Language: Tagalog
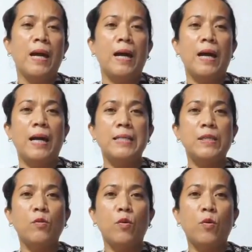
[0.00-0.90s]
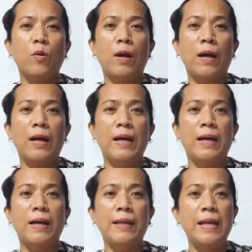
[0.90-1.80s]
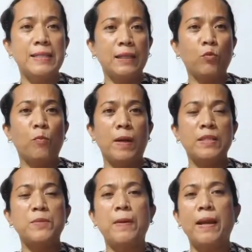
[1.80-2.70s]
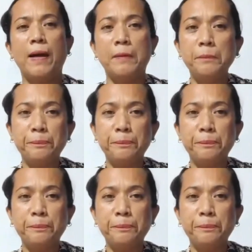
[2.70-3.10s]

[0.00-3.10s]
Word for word: Uh, siguro, uh, nasa 2 months pa lang.